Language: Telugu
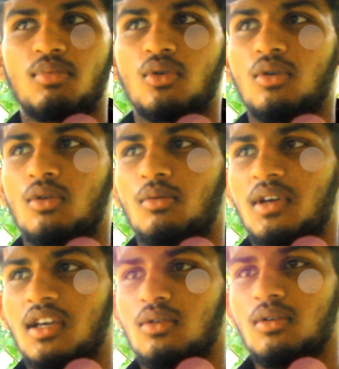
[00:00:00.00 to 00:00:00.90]
ఇప్పుడు
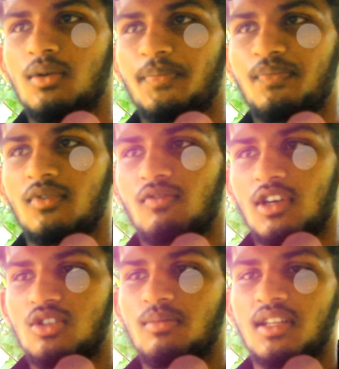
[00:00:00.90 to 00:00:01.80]
మీకు
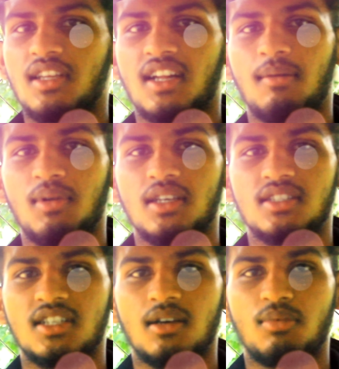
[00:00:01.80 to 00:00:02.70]
ఫస్ట్ మీరు దీనికి అప్లై
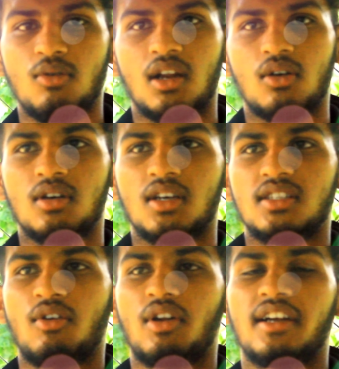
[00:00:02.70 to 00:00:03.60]
చేసేటప్పుడు వాళ్ళకు ఒక
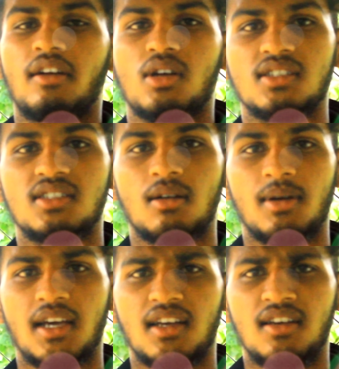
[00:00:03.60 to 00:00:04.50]
సెవెన్ హండ్రెడ్ వర్డ్స్ ఇస్తారు
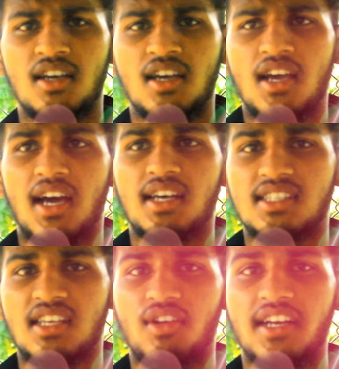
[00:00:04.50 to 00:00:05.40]
భయ్య ఆ
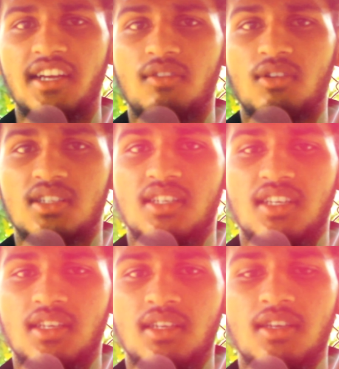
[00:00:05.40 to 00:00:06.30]
సెవెన్ హండ్రెడ్
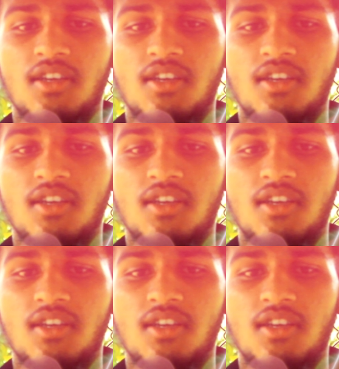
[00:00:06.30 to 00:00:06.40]
వర్డ్స్ని